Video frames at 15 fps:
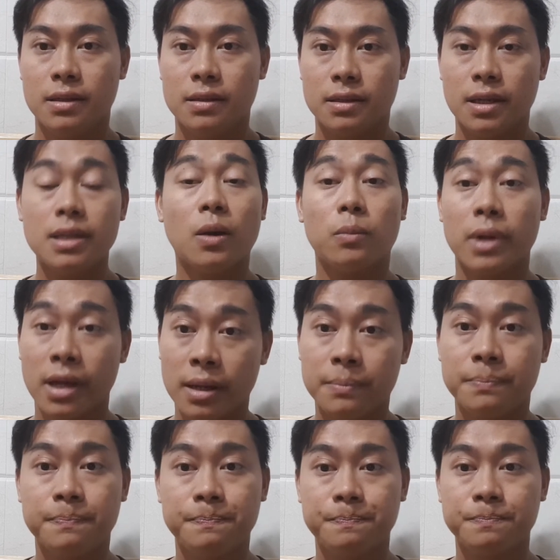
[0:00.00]
cái giọng nam
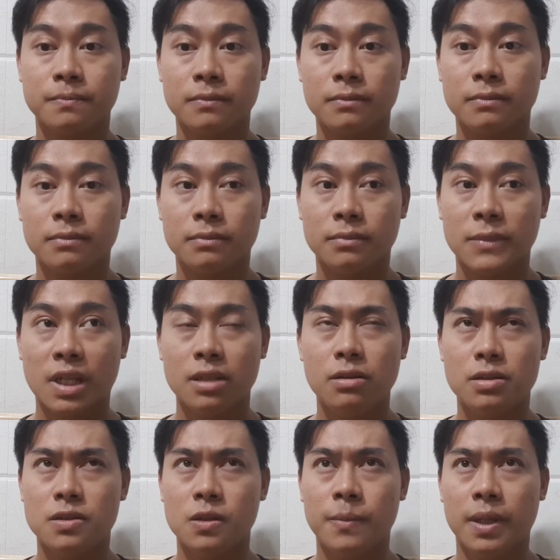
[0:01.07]
như
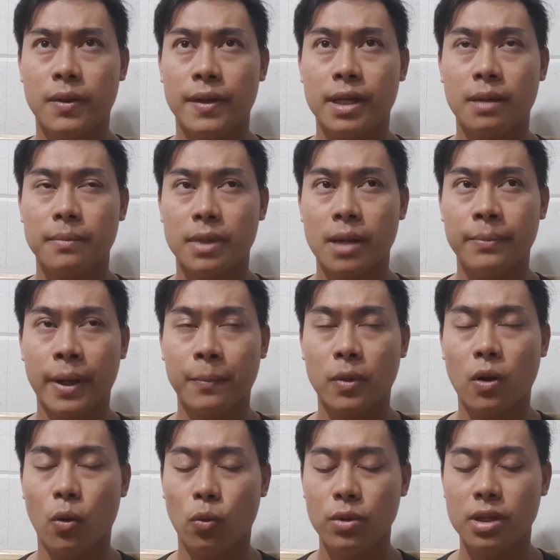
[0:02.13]
hồi xưa mình luyện âm âm, âm
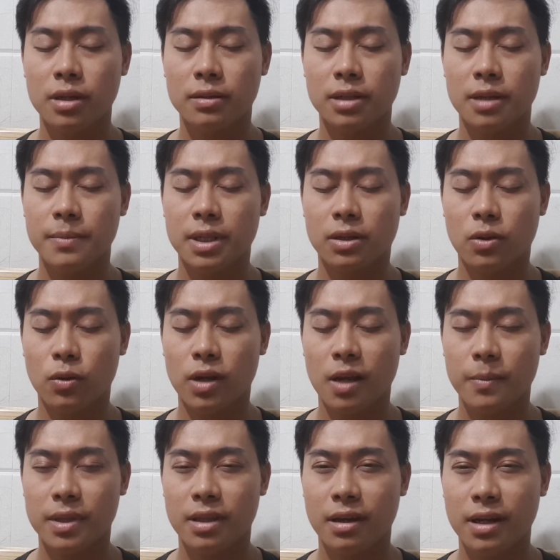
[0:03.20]
cũ nha để mình cố
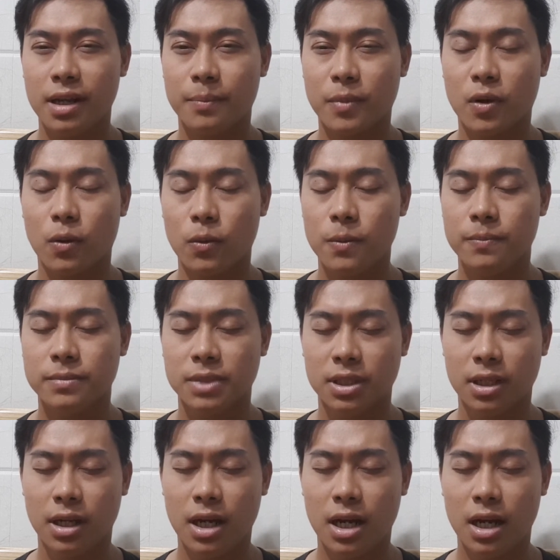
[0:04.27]
gắng mình nhớ làm âm cũ
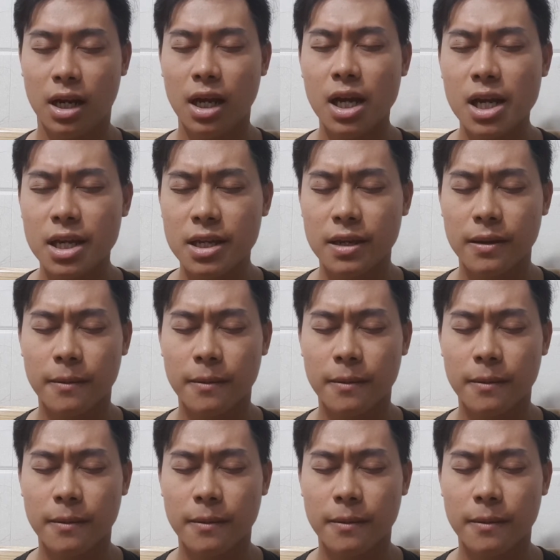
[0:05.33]
ê